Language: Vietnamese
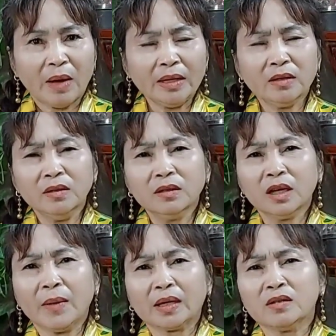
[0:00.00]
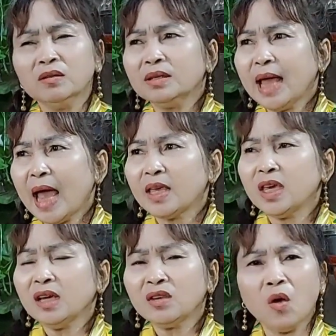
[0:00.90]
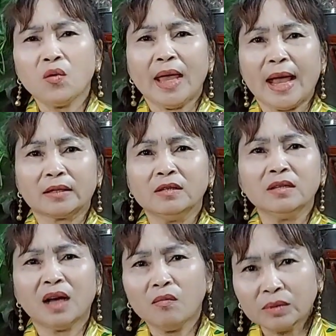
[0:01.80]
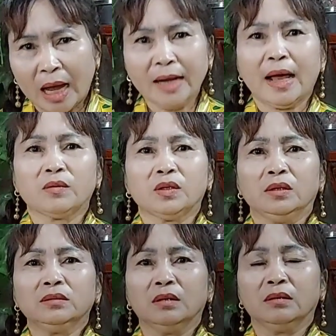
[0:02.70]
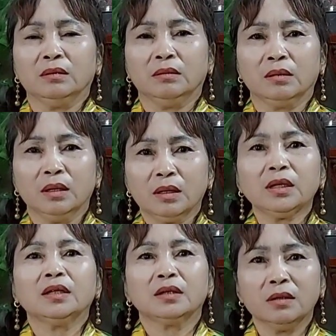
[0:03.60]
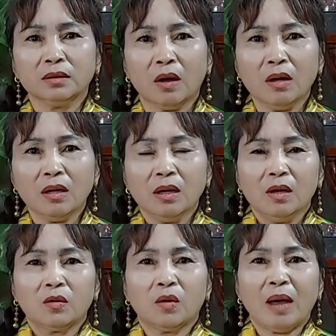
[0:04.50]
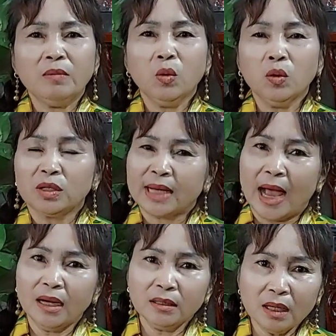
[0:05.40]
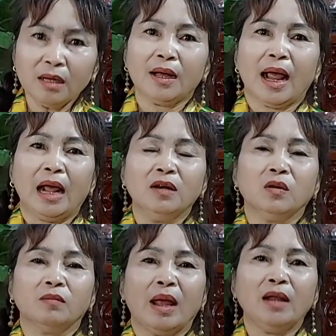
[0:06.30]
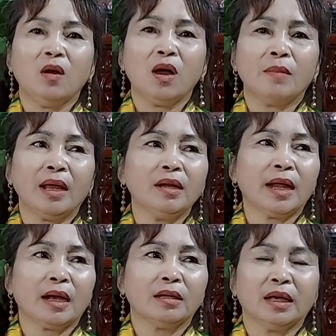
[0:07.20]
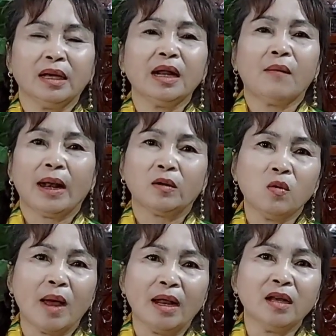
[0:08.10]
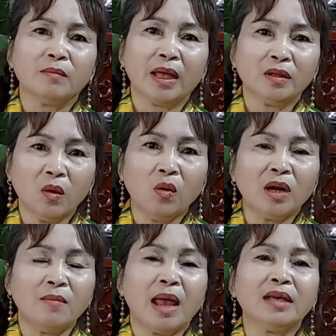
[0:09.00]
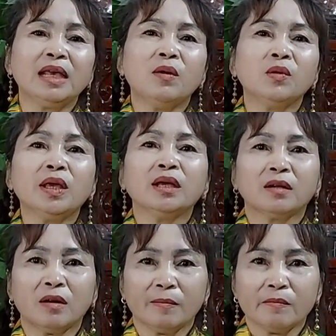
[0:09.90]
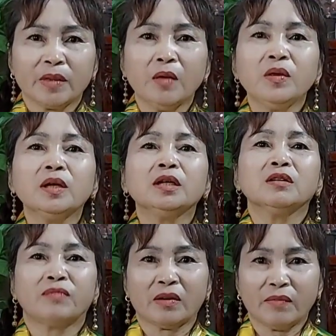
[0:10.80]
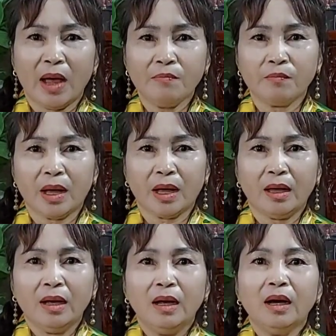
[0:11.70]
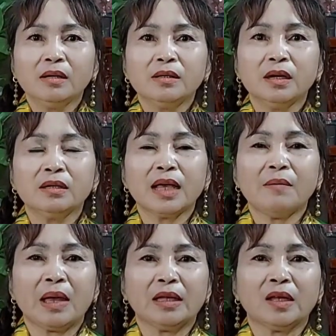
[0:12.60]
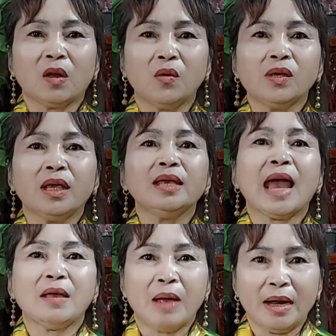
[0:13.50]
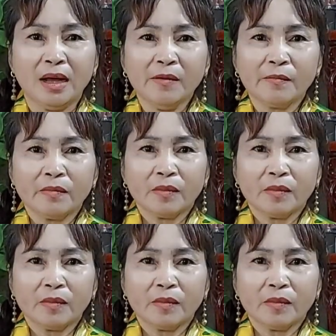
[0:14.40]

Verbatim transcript: Bảy thương cái bàn thương gia diết vô vàng, thương không thể nào tưởng tượng được cái tình thương đó. Rồi Bảy buông xả hết tất cả, rồi Bảy lo, Bảy rèn luyện cái đạo hạnh của Bảy, rồi Bảy tu để Bảy gieo duyên thôi, gieo duyên được Phật Pháp mà ơn trên cha mẹ thầy tổ chỉ dạy Bảy đó.